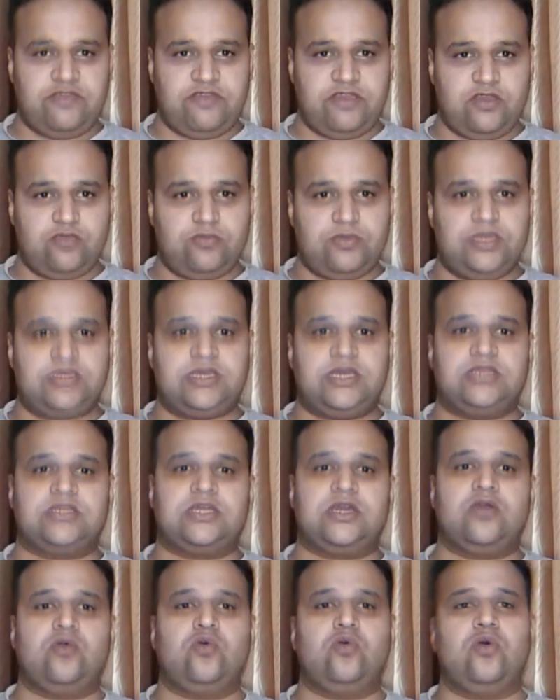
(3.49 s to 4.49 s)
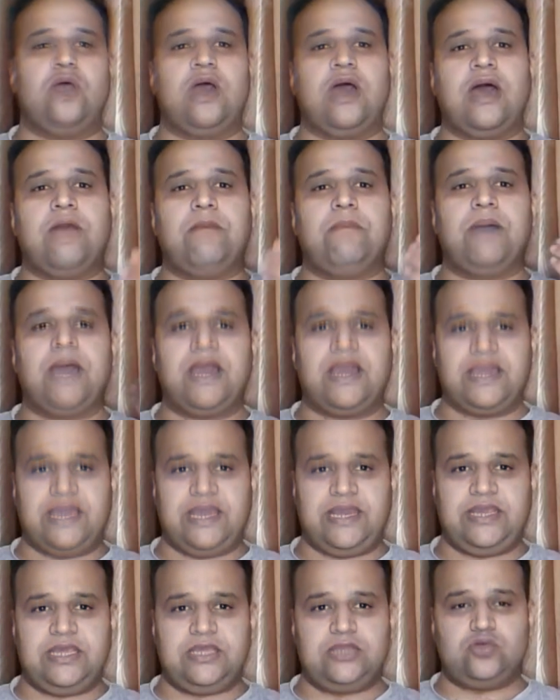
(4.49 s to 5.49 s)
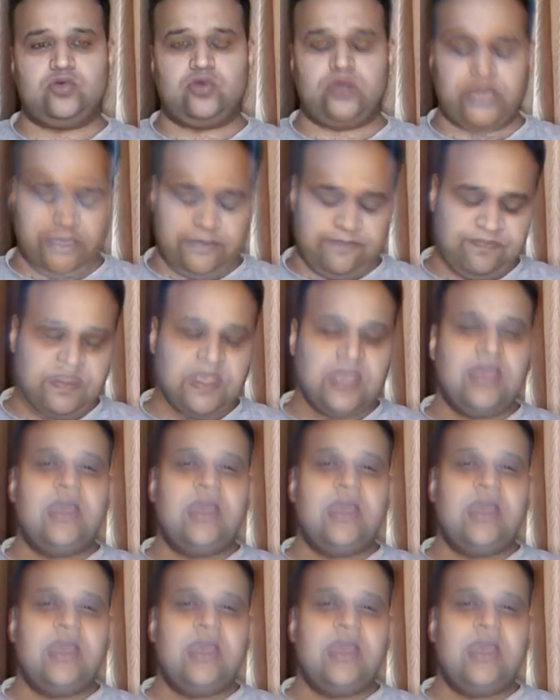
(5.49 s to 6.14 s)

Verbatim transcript: वी उम्मीद करता हूं आप बाखैरियत होंगे